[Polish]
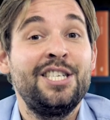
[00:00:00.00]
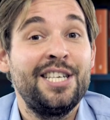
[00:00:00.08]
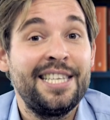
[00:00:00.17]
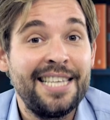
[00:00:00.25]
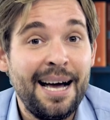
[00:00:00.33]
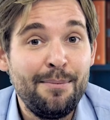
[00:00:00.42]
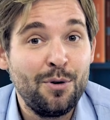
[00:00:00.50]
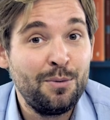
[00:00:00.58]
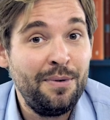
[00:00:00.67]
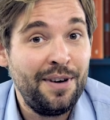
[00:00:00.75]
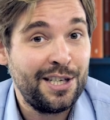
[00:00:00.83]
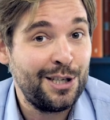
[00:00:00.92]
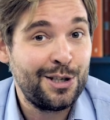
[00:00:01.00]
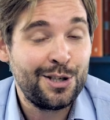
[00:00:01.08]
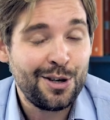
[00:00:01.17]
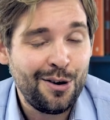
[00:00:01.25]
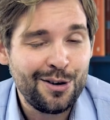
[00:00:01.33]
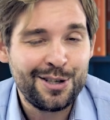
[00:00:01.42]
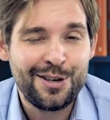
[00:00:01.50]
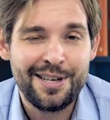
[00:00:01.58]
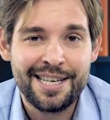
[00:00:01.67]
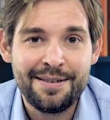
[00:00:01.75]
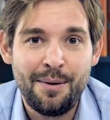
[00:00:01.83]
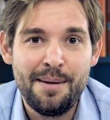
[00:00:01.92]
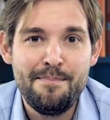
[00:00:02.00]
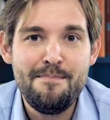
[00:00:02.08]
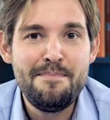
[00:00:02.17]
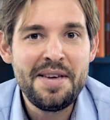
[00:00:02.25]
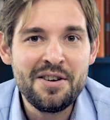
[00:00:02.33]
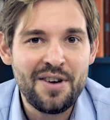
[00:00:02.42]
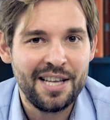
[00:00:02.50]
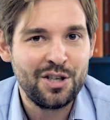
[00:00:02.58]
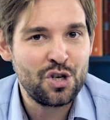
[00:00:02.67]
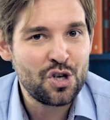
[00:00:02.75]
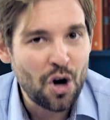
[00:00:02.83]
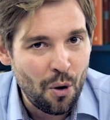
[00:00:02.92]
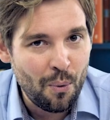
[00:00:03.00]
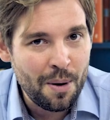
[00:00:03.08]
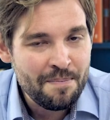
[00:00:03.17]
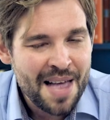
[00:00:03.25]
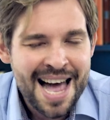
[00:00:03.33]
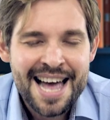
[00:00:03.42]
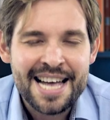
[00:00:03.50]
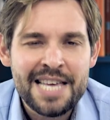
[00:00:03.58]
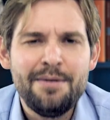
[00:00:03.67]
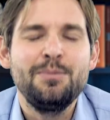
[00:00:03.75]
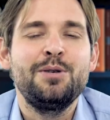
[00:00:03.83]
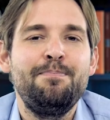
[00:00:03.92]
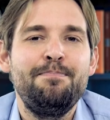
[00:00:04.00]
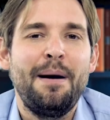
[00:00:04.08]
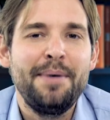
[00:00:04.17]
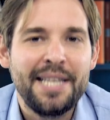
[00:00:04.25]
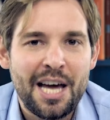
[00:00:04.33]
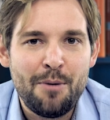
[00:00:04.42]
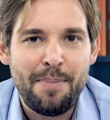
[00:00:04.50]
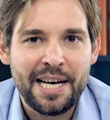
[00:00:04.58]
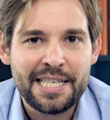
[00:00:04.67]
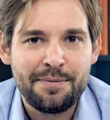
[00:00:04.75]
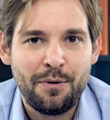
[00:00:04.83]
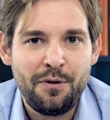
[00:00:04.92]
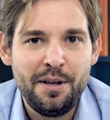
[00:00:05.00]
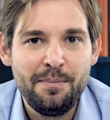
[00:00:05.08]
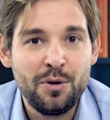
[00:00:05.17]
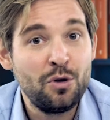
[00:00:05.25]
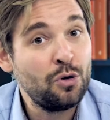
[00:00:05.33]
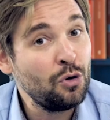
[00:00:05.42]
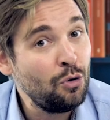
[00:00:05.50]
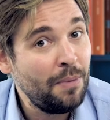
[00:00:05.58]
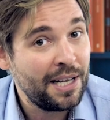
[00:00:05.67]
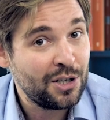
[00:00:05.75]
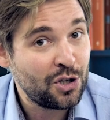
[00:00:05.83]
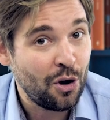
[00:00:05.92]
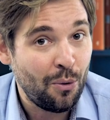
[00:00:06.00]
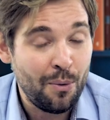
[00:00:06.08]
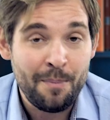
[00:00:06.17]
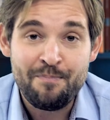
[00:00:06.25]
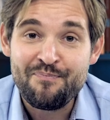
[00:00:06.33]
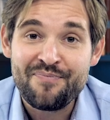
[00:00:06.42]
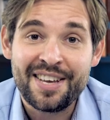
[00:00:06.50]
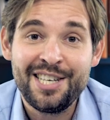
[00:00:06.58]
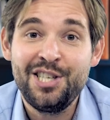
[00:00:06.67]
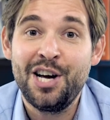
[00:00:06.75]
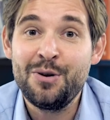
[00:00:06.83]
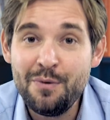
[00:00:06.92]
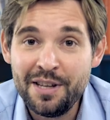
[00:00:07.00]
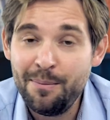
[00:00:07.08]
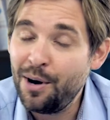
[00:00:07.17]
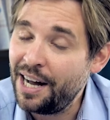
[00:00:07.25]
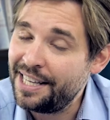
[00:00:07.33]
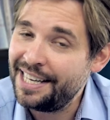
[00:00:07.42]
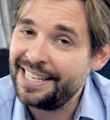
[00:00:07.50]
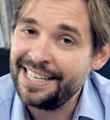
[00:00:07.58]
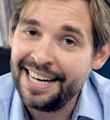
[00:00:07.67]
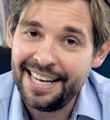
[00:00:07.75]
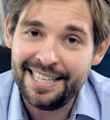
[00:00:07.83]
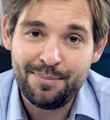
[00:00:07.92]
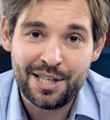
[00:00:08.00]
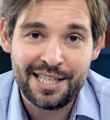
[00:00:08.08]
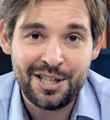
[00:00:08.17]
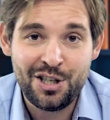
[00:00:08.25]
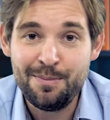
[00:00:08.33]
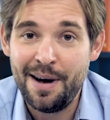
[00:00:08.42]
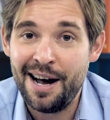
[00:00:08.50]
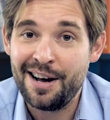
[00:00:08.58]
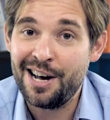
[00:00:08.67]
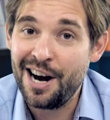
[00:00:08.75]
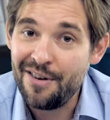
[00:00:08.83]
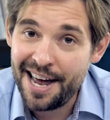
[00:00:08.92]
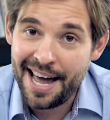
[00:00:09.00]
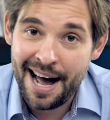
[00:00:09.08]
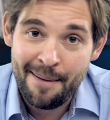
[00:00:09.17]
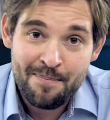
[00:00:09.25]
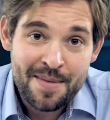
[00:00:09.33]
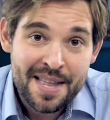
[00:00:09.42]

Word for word: że tam odbywa się coś, co nazwałem Migrant Show. Nie wiem, czy pamiętają Państwo film Truman Show, gdzie główny bohater grany przez Jima Carreya